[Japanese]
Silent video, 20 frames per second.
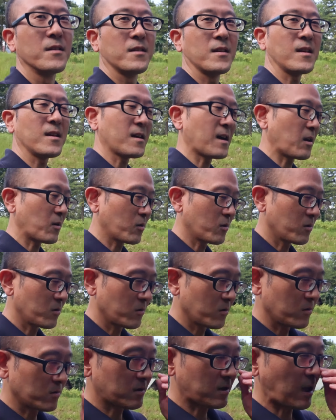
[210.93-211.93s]
ね、あ
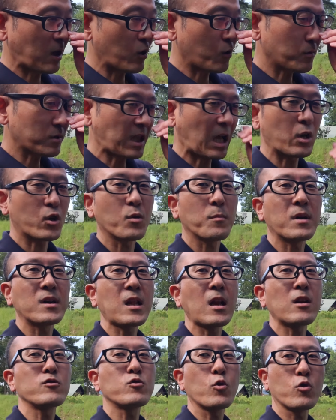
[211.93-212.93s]
の頼ま
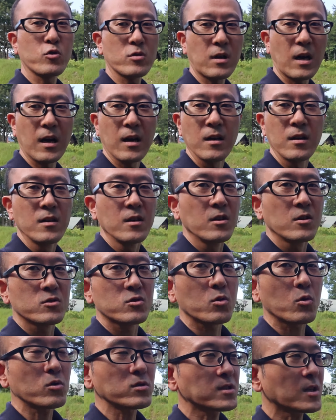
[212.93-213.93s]
れるというか
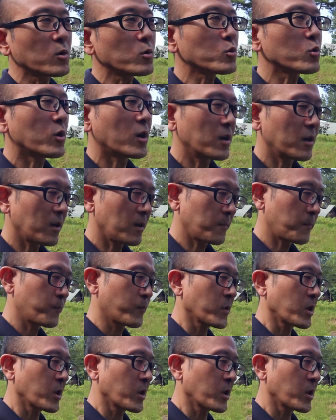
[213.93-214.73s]
そういったことがね